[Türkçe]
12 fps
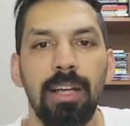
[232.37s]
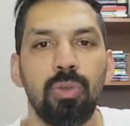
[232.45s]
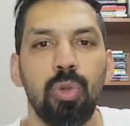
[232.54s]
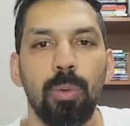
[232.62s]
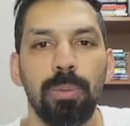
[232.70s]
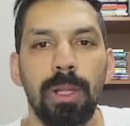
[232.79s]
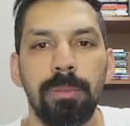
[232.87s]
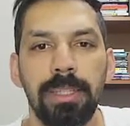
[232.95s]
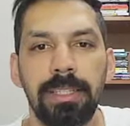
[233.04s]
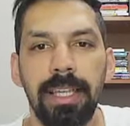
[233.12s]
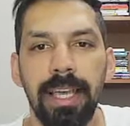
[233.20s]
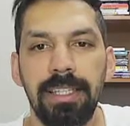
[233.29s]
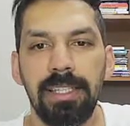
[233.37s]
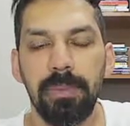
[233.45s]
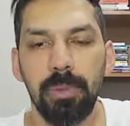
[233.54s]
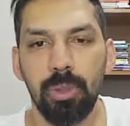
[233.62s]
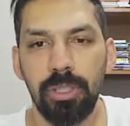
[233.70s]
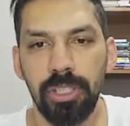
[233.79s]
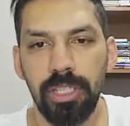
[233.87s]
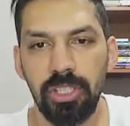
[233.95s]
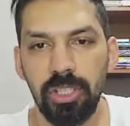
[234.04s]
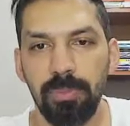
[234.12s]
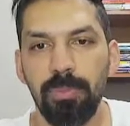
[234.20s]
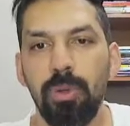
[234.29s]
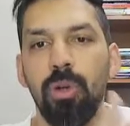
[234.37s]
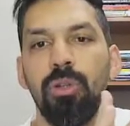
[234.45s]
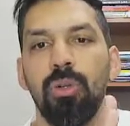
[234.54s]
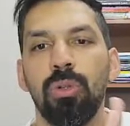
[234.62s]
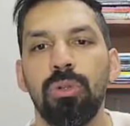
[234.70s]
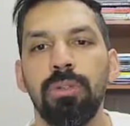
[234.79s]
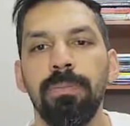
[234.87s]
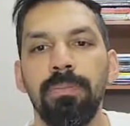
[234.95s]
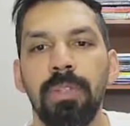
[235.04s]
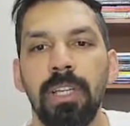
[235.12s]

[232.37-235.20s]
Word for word: Toplamları da eksi 1 olacağı için böyle oldu.